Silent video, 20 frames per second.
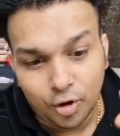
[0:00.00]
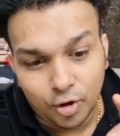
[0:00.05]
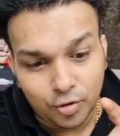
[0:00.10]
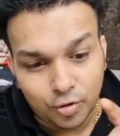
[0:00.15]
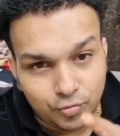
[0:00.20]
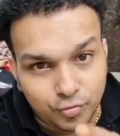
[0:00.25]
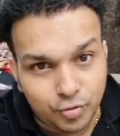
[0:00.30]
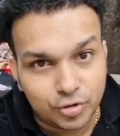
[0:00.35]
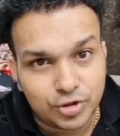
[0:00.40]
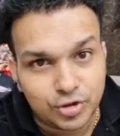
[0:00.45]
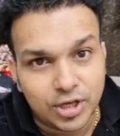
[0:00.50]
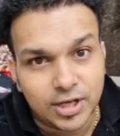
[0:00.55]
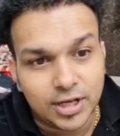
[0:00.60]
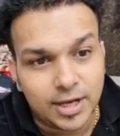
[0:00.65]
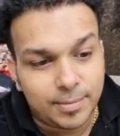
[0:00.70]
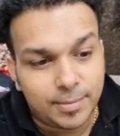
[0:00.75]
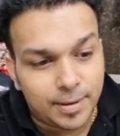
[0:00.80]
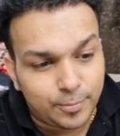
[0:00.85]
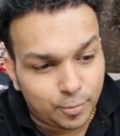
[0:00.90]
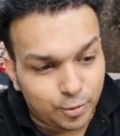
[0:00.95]
और वो
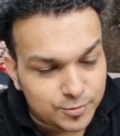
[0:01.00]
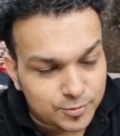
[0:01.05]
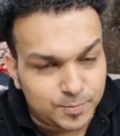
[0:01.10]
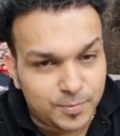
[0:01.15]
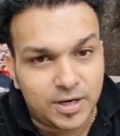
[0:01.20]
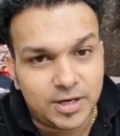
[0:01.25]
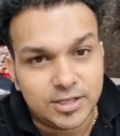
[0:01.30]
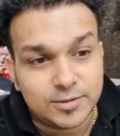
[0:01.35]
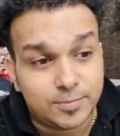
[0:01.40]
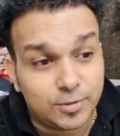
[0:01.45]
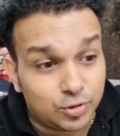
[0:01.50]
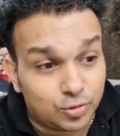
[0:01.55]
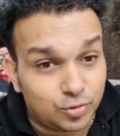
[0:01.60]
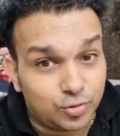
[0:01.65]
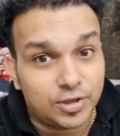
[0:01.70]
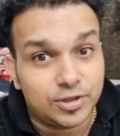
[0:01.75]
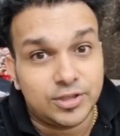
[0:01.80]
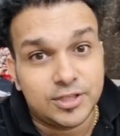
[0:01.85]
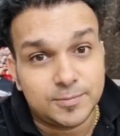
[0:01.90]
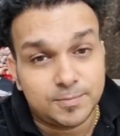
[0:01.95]
देंगे हम आपको इस प्लेलिस्ट में
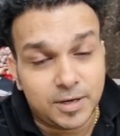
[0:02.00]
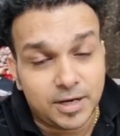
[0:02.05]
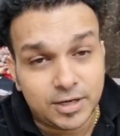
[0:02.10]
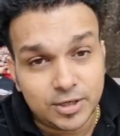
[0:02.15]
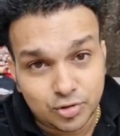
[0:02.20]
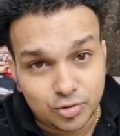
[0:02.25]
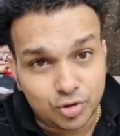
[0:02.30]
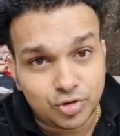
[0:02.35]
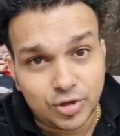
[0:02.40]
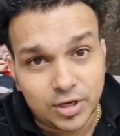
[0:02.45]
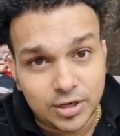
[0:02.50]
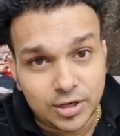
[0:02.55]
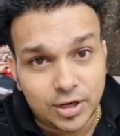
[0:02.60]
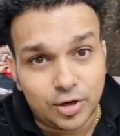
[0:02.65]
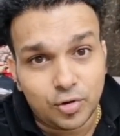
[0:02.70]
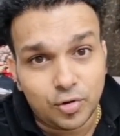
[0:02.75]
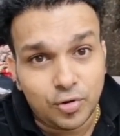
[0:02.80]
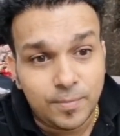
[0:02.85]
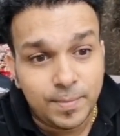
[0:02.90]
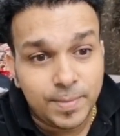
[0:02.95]
तुरंत इस प्लेलिस्ट को ज्वाइन
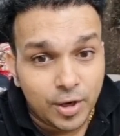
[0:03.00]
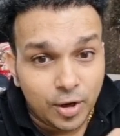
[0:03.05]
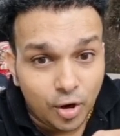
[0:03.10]
कर लो